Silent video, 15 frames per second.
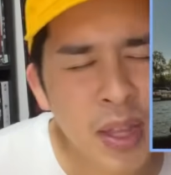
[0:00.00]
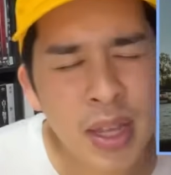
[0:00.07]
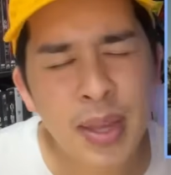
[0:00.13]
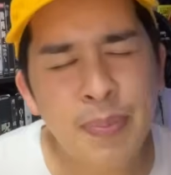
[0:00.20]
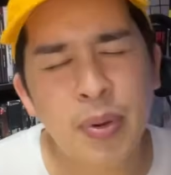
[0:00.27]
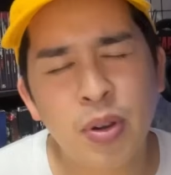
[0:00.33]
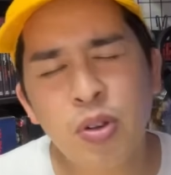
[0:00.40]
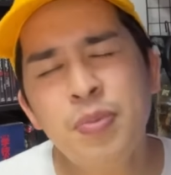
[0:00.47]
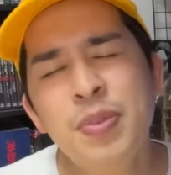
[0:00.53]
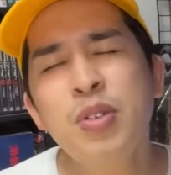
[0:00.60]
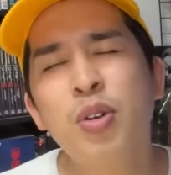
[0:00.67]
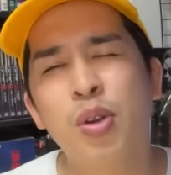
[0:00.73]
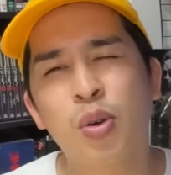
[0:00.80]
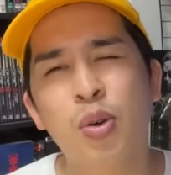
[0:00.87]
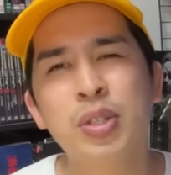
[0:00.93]
やっぱ海
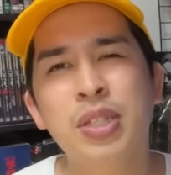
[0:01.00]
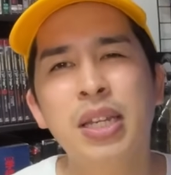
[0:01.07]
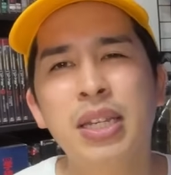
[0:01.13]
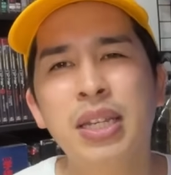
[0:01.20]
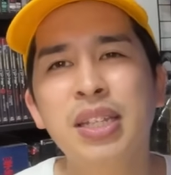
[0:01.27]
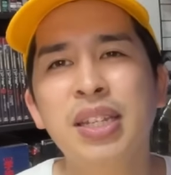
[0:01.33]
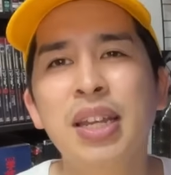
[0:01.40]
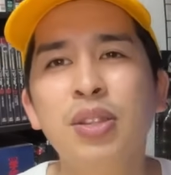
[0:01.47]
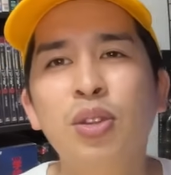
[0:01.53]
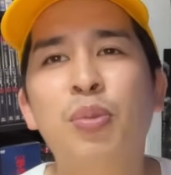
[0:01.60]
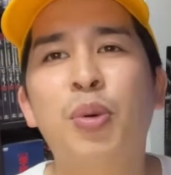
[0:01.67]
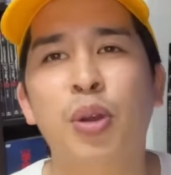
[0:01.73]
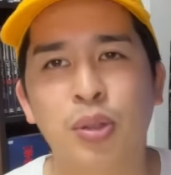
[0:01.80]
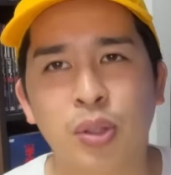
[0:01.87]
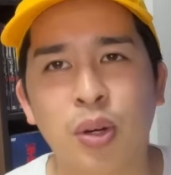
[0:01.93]
を汚した人間ど
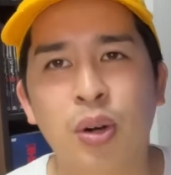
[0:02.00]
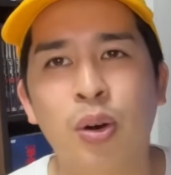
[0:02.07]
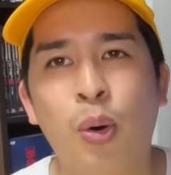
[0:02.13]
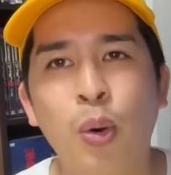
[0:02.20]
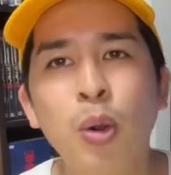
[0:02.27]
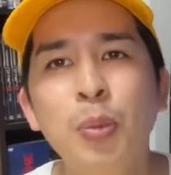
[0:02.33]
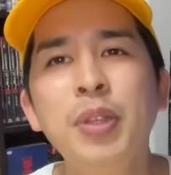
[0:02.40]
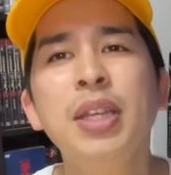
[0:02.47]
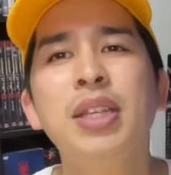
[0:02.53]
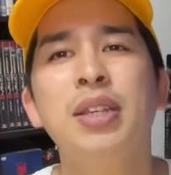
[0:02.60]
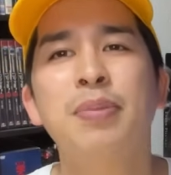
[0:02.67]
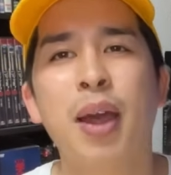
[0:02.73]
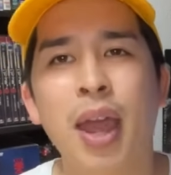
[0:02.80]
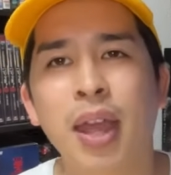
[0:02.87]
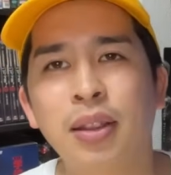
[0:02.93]
もよと、滅びて
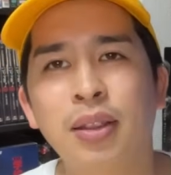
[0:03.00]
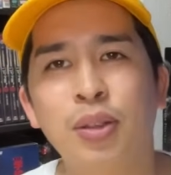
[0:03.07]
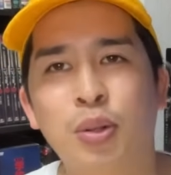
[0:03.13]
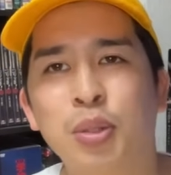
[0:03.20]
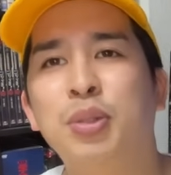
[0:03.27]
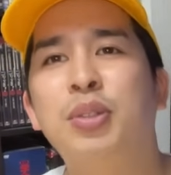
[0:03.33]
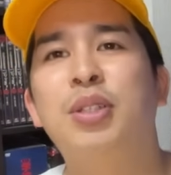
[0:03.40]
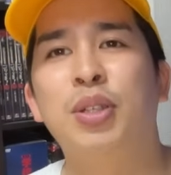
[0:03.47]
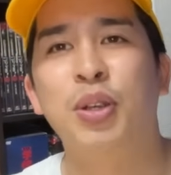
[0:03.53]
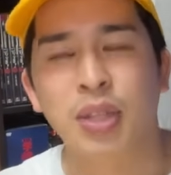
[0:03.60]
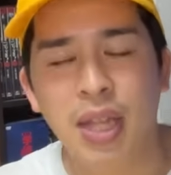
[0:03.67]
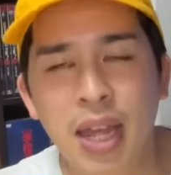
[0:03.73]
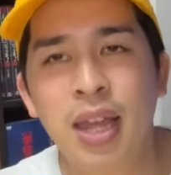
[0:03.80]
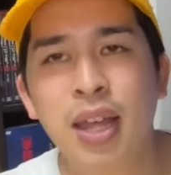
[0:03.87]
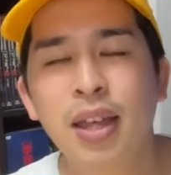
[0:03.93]
しまえっていうことですよ
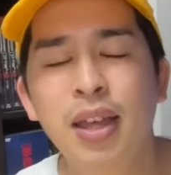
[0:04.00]
ね。